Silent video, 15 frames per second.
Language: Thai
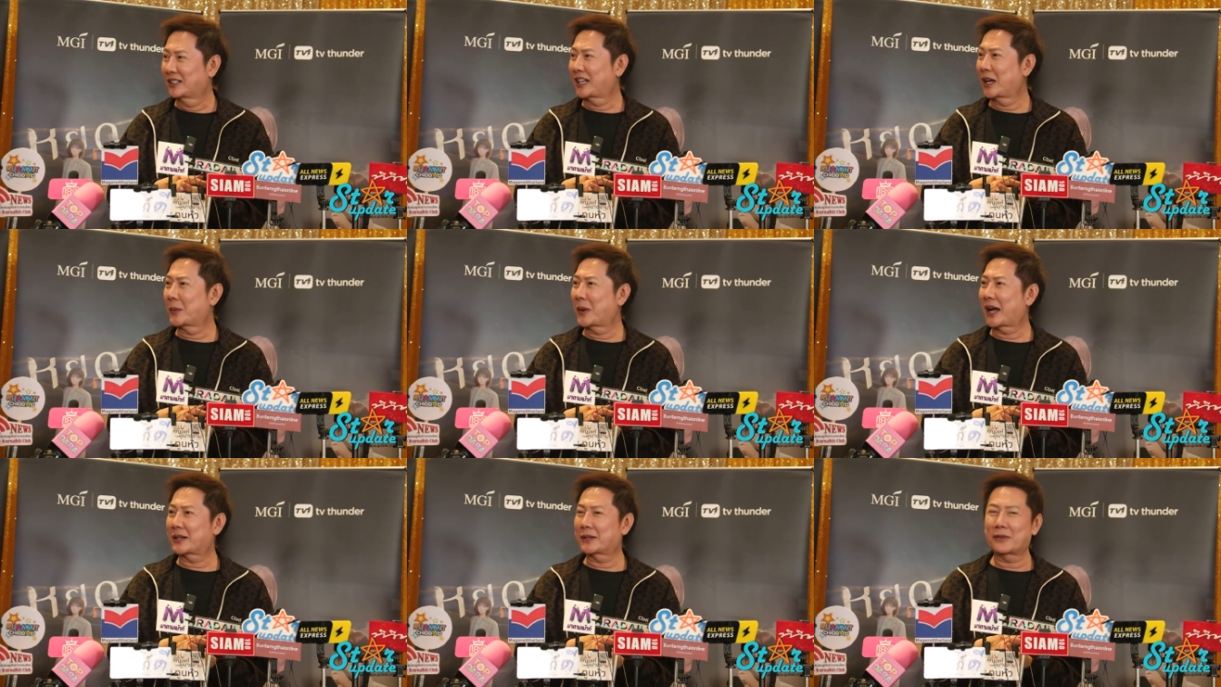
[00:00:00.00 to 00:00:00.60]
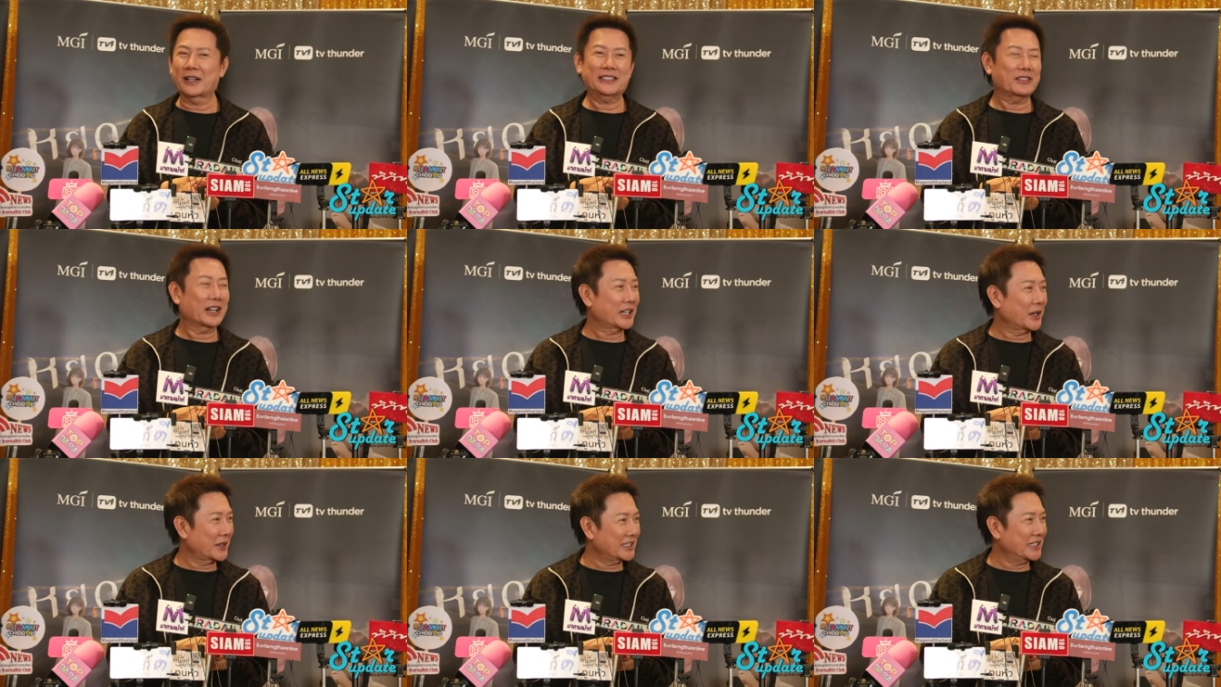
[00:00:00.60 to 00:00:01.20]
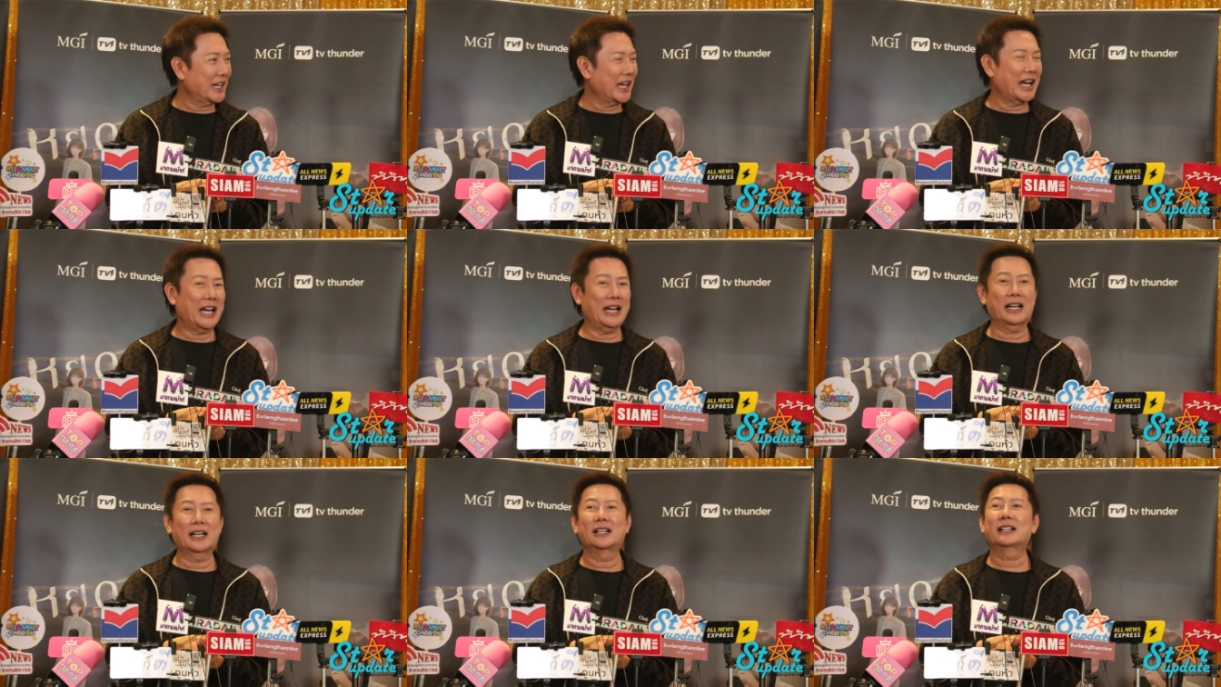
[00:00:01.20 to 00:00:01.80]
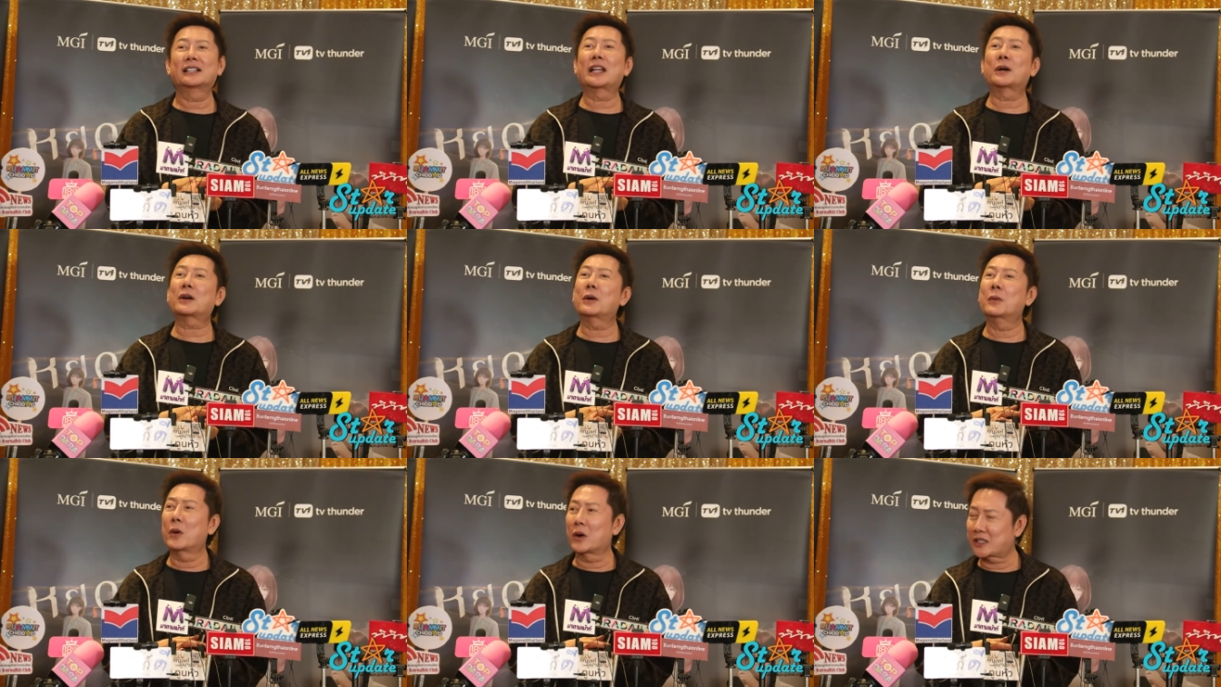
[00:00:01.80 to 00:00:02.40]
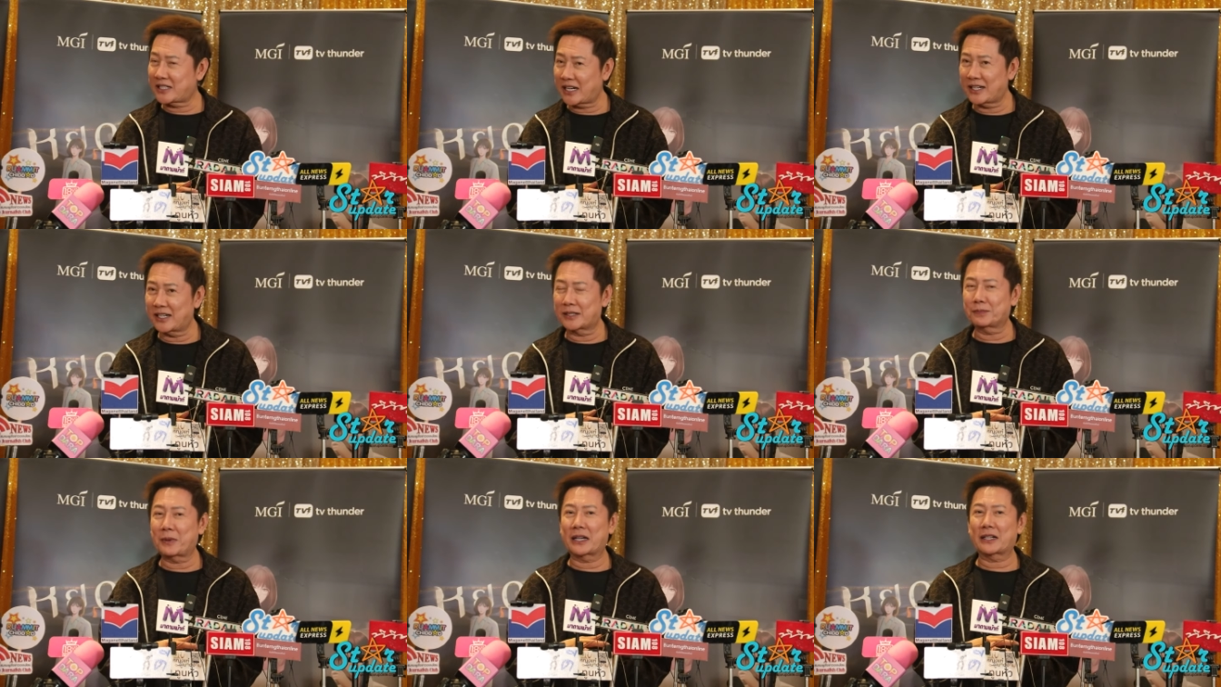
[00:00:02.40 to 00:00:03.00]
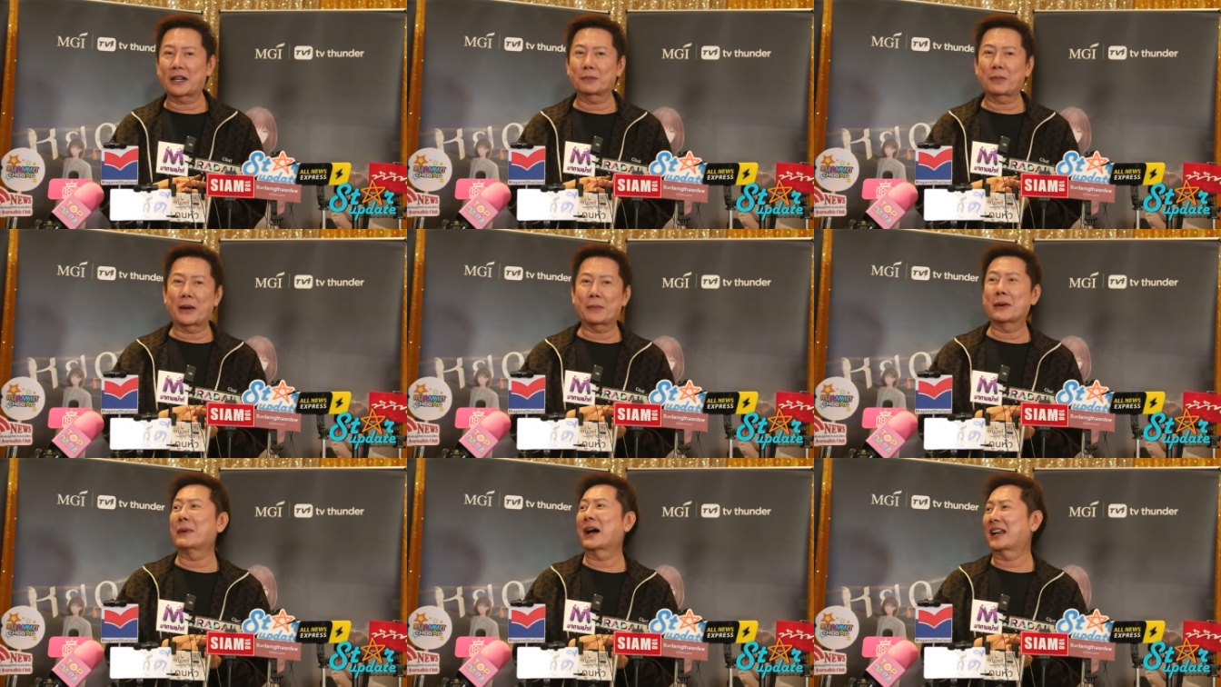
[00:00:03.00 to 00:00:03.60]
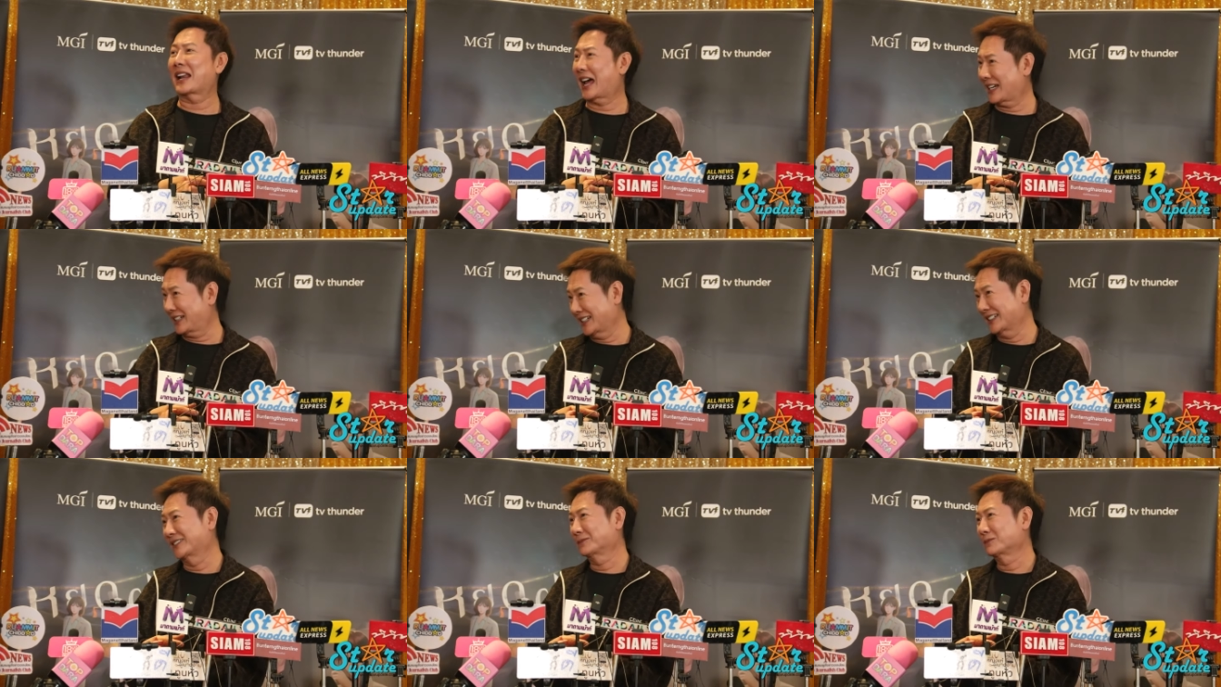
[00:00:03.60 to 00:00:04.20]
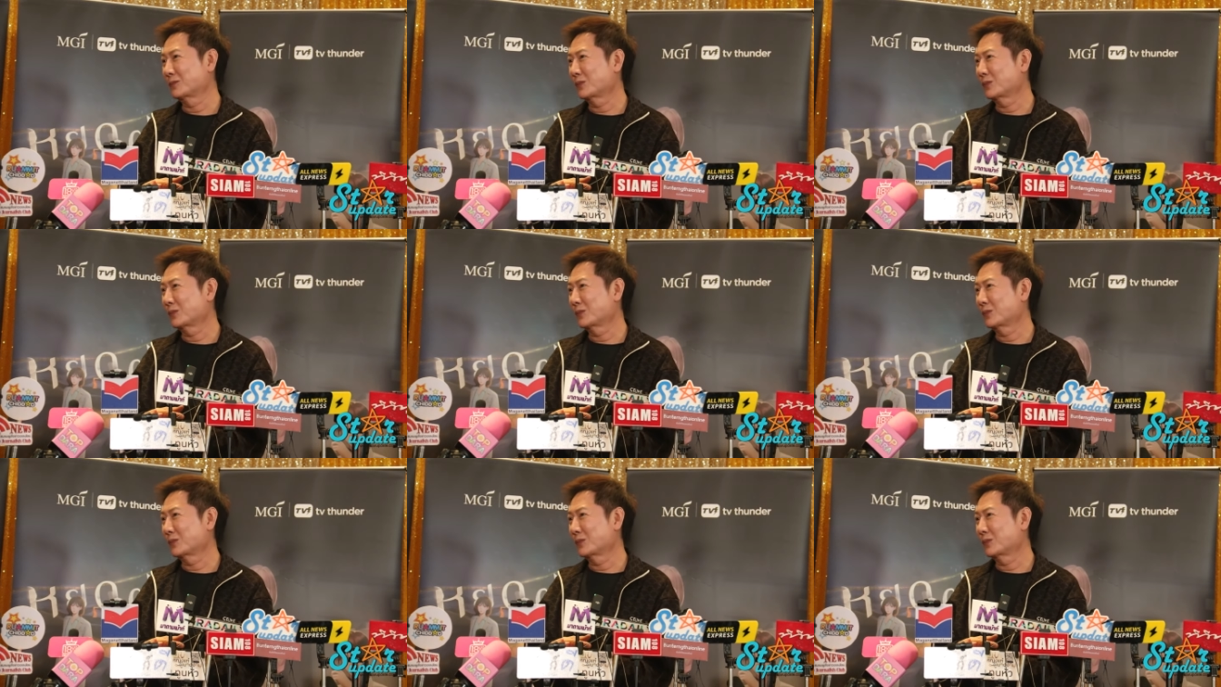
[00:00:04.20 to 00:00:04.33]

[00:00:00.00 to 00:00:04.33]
ในวันวันในวันที่ 5 เราก็โหวตใช้เงินปันกันไปประมาณล้านล้าน